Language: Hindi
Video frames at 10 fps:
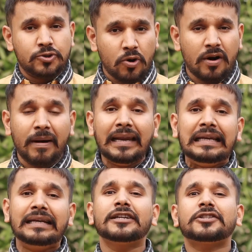जो
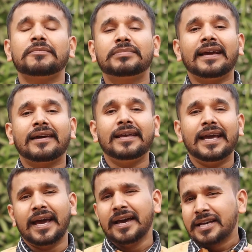हमारी लीडरशिप देख रही
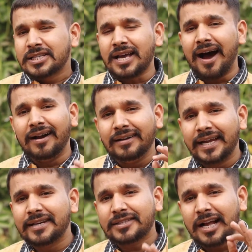है साल
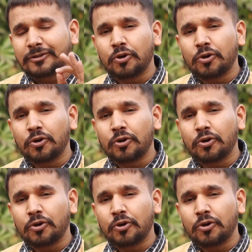डेढ़ साल